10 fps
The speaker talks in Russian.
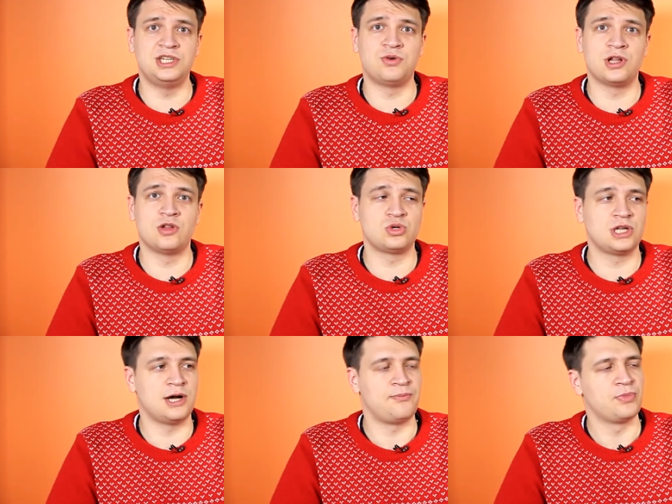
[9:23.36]
чего она
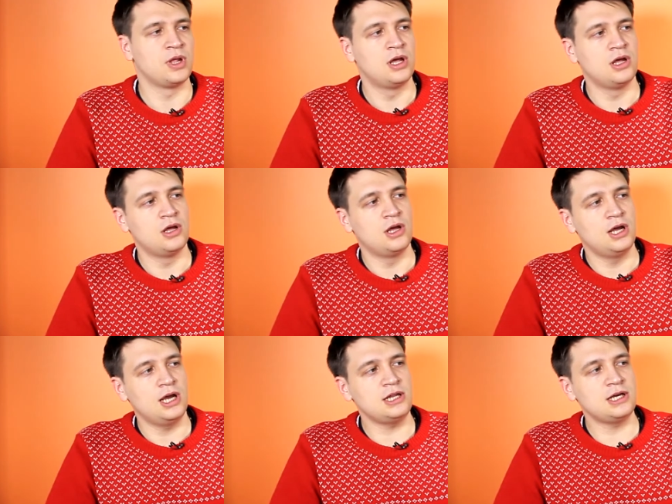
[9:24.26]
нужна.
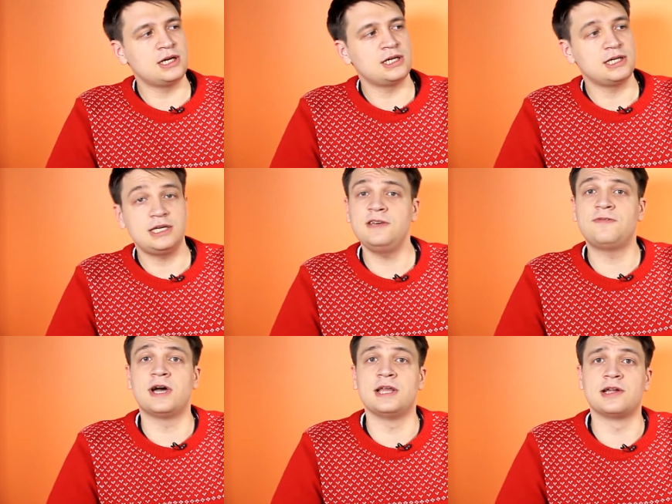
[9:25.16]
Это
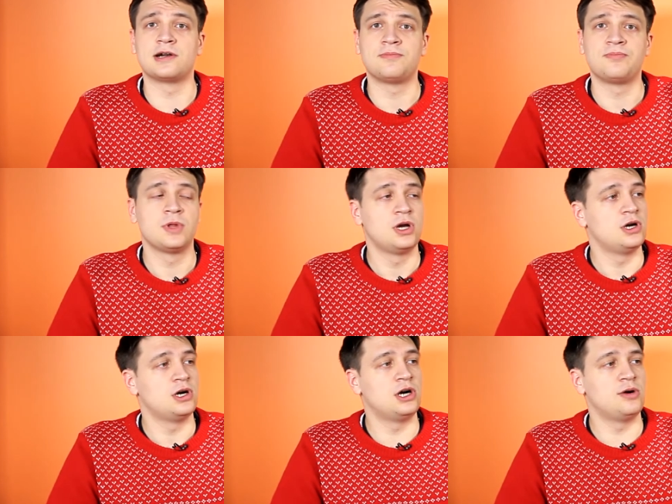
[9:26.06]
Keyfinder,
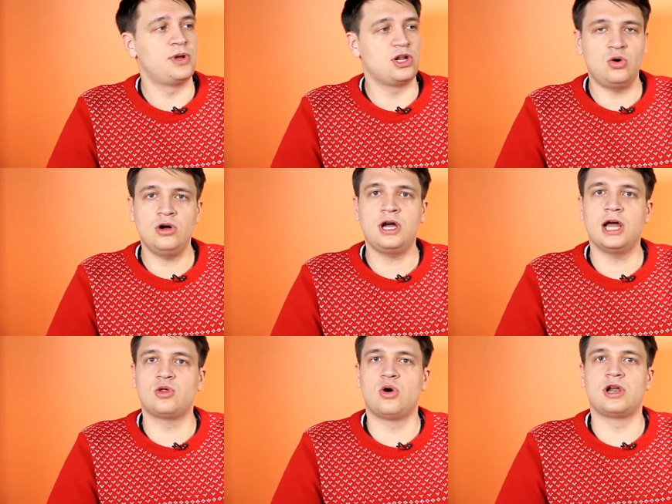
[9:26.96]
э, брелок,
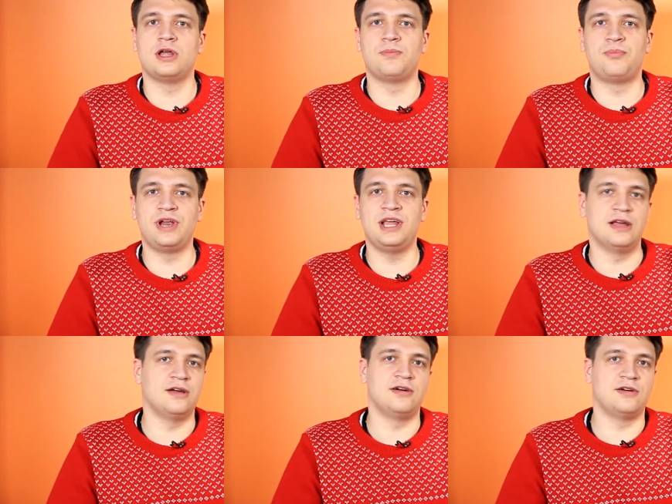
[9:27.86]
который
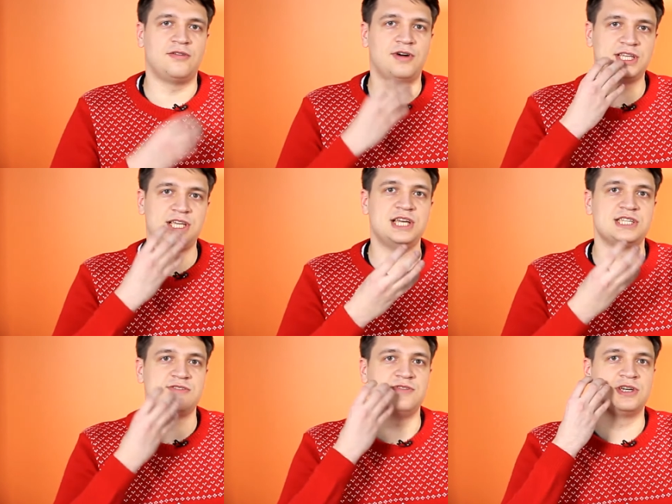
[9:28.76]
при
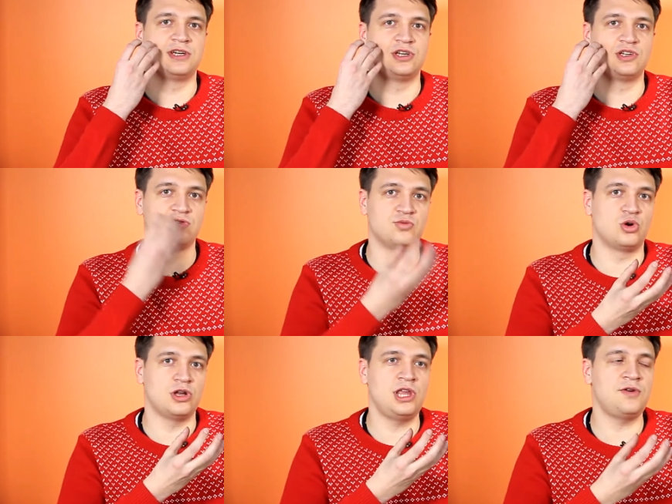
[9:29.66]
воздействии
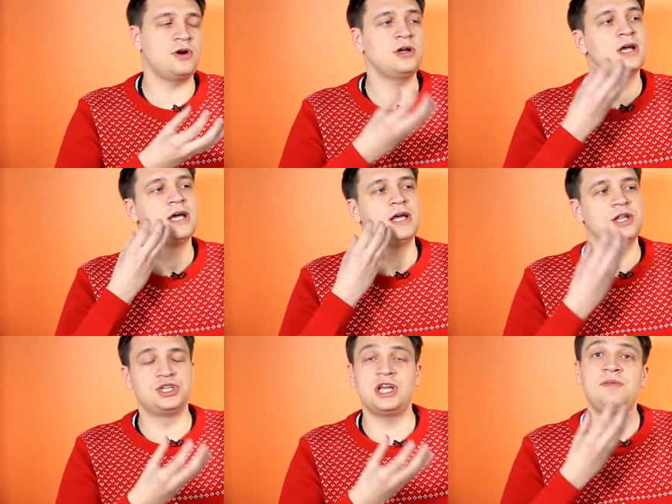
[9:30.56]
звука на него
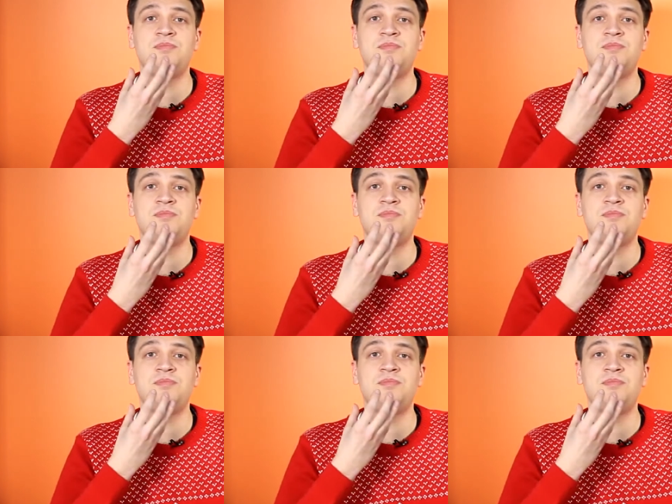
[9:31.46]
начинает